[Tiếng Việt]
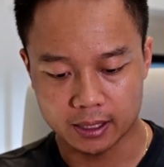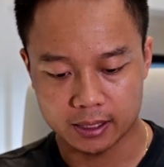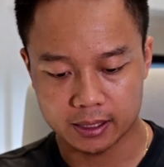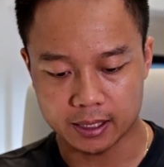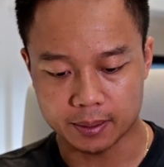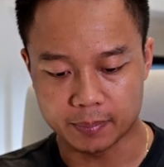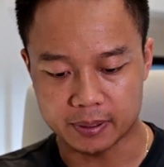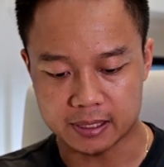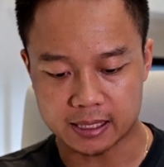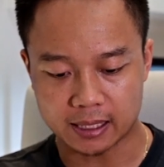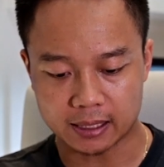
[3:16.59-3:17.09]

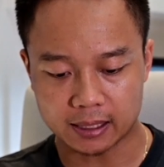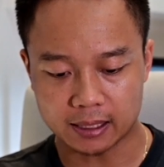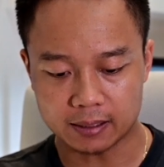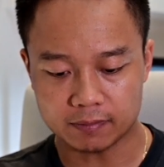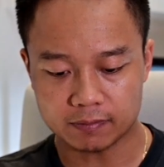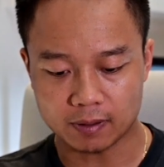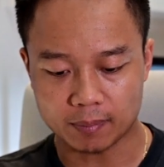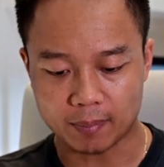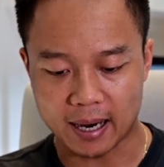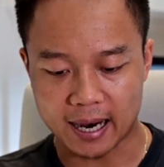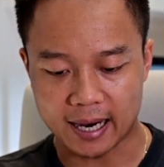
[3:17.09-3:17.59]
thì mình sẽ tích
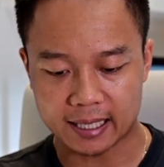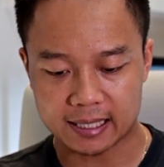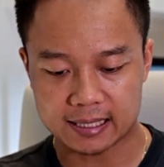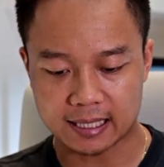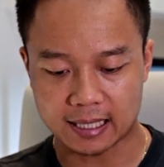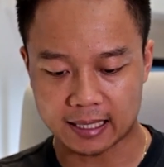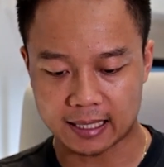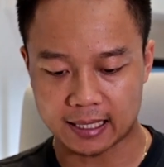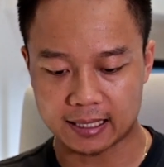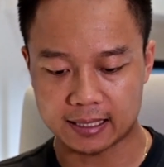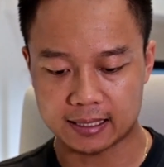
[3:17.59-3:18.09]
vào ba cái
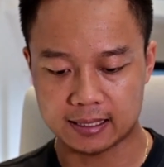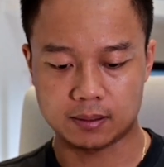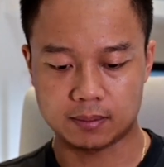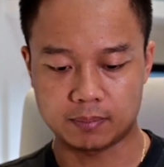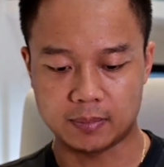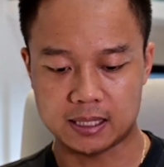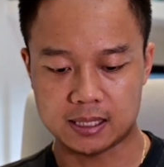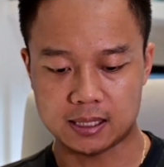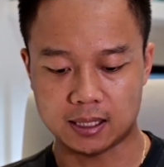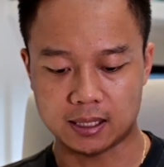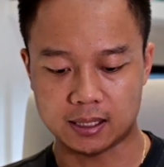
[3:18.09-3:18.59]
trang này
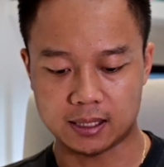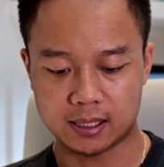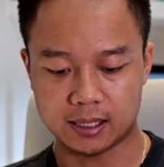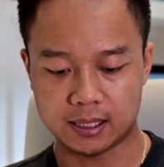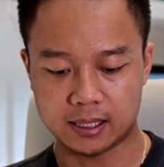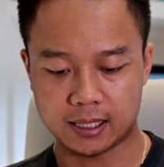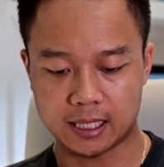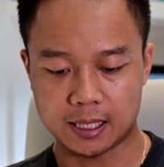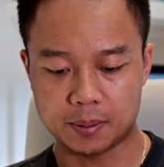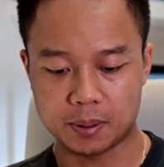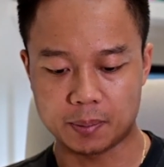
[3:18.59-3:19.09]
bây giờ thì
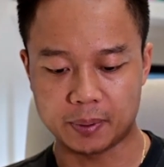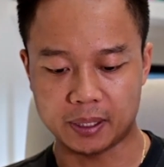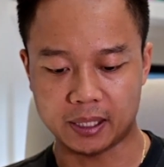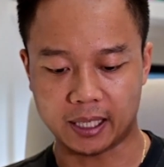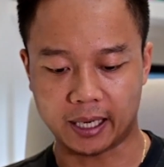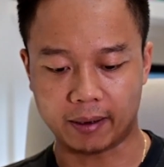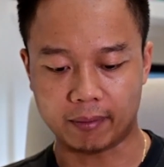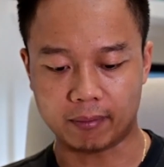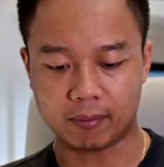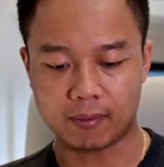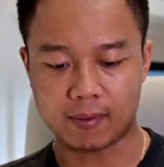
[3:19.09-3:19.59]
khi mà mình
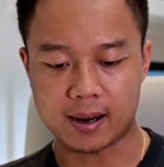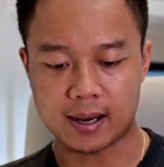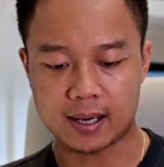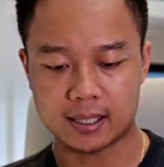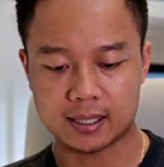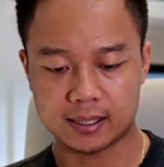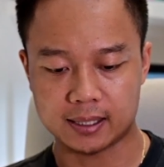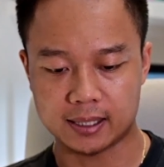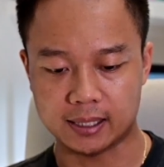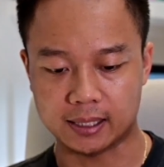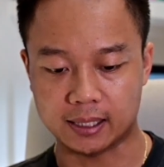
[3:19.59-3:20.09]
kéo qua
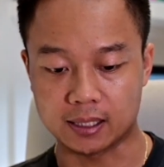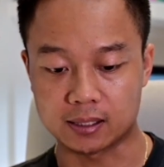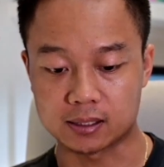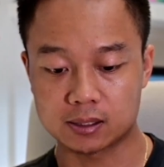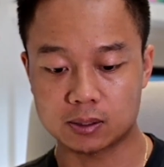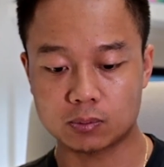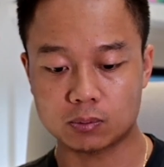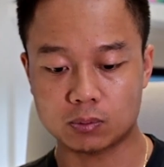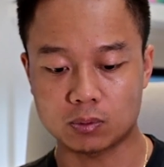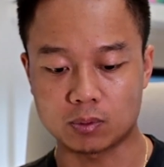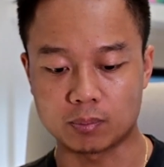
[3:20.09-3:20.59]
thì cái ứng
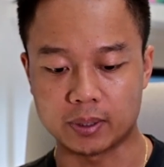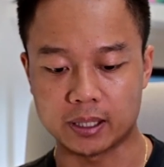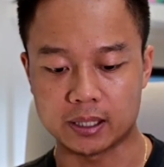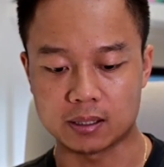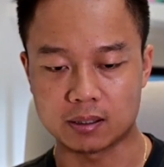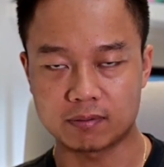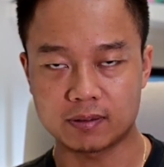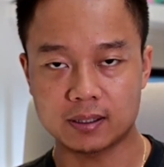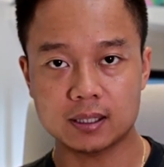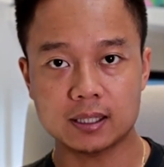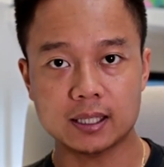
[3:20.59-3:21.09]
dụng của mình
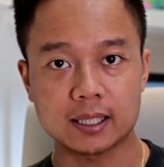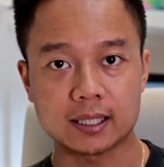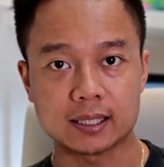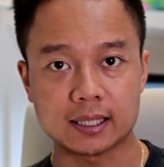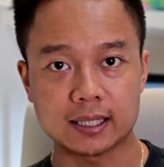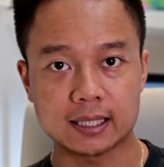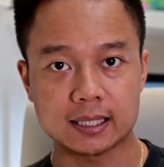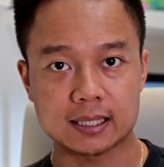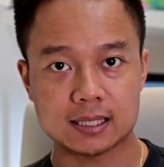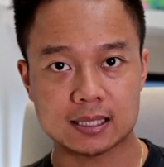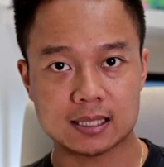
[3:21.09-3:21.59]
nó vẫn hiển
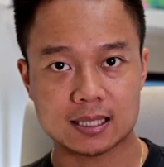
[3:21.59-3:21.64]
thị